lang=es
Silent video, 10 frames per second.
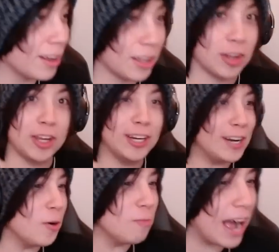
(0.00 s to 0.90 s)
¡Ira
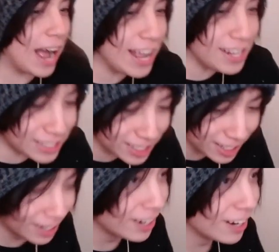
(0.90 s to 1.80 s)
nomás!
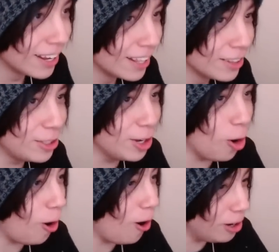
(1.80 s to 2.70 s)

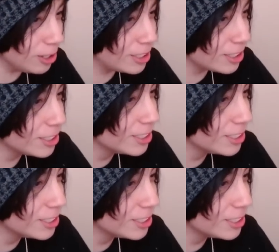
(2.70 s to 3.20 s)
¡Dios!